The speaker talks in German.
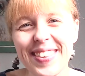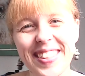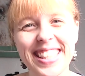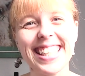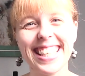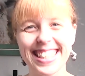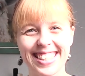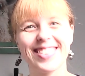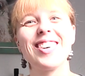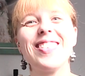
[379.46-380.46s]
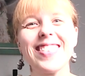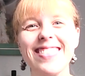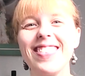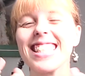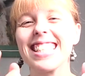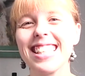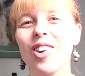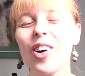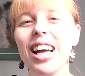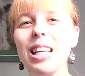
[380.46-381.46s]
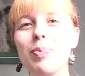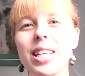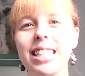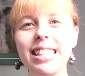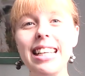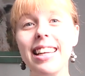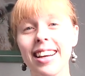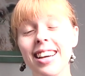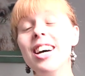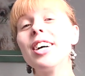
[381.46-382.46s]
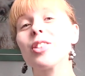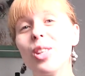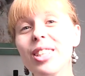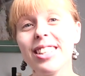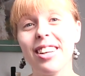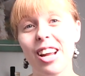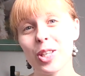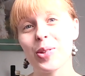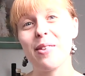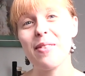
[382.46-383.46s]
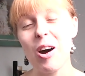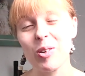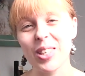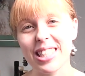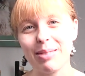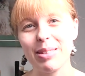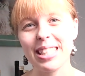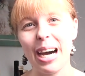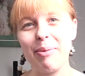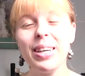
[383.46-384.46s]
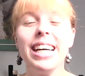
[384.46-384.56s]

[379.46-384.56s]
möchte ich jetzt natürlich auch wissen, was ist denn euer liebster Teeling? Solltet ihr da schon Erfahrung gesammelt haben?